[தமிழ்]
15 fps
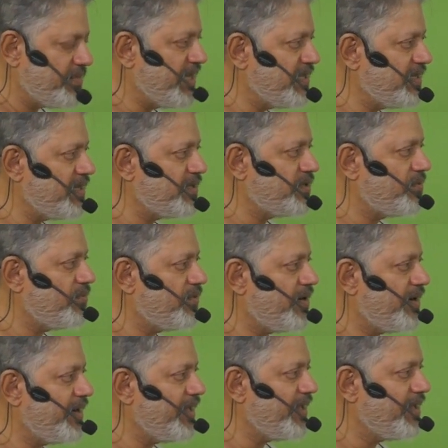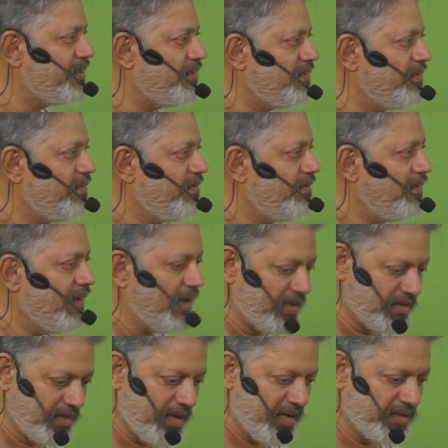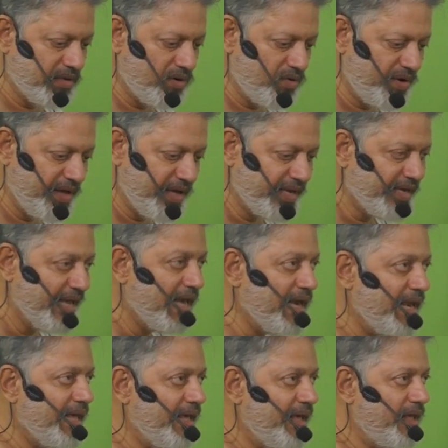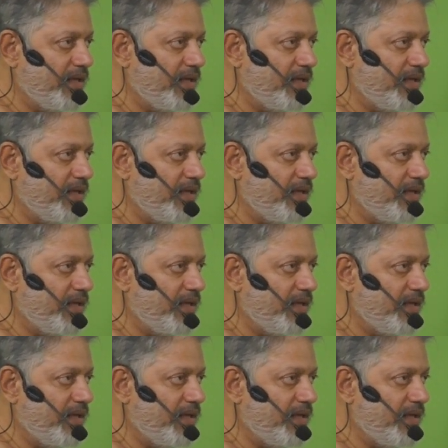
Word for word: மெய்ஞானத்துக்கு முன்னாடி அது அதனுடைய எல்லை